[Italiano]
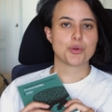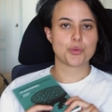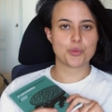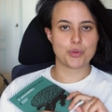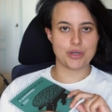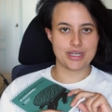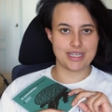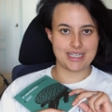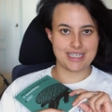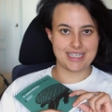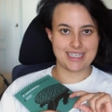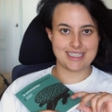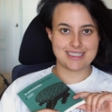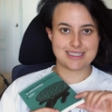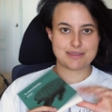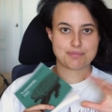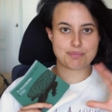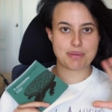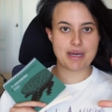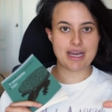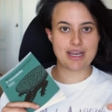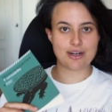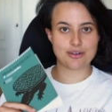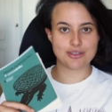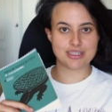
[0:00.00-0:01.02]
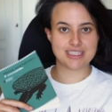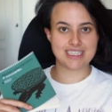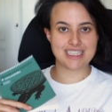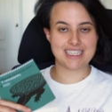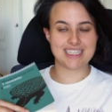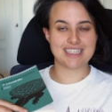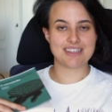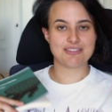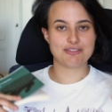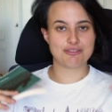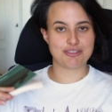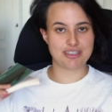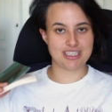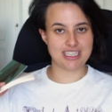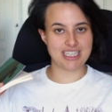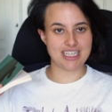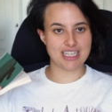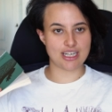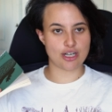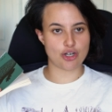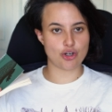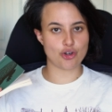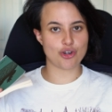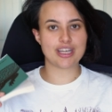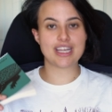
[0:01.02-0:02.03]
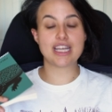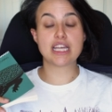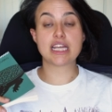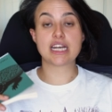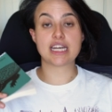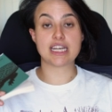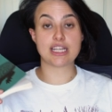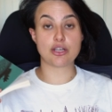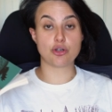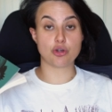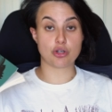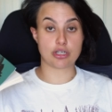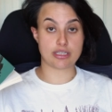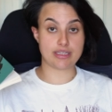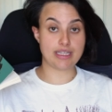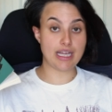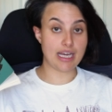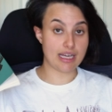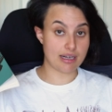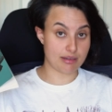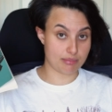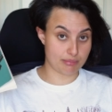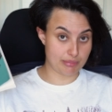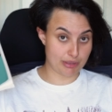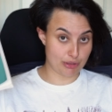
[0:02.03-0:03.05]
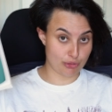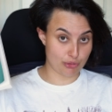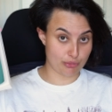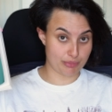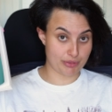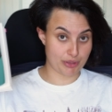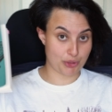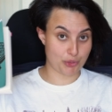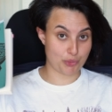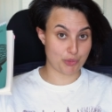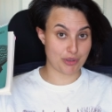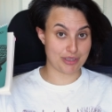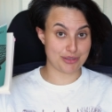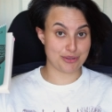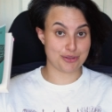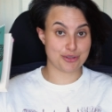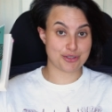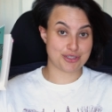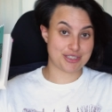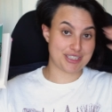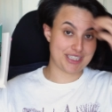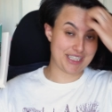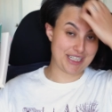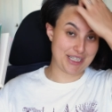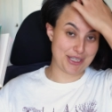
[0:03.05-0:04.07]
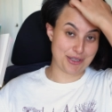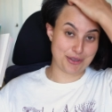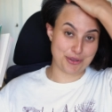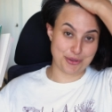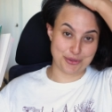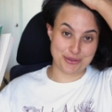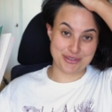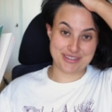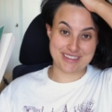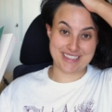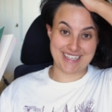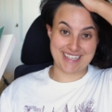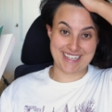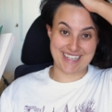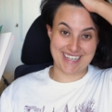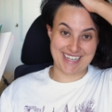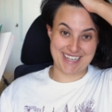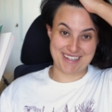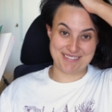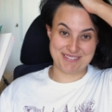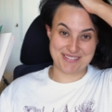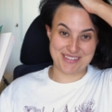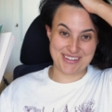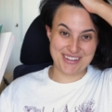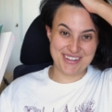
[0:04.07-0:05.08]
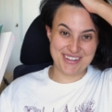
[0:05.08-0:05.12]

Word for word: Quindi spero di finirlo e ricordarmelo per quando ci rincontreremo,